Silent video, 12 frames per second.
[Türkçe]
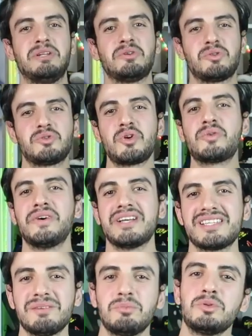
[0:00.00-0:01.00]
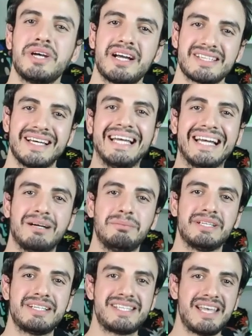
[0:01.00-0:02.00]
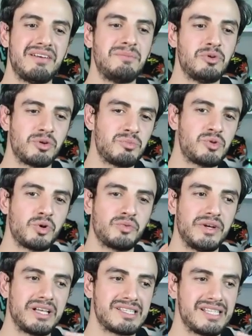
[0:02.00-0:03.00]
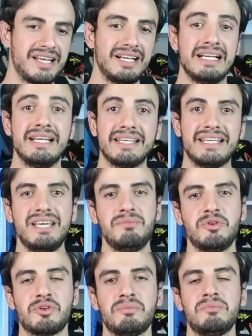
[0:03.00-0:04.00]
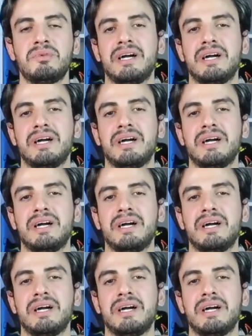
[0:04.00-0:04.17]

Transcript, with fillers: Biliyorsunuz çok fazla bu tarz ayakkabıları sevemiyorum. Çok fazla giymiyorum.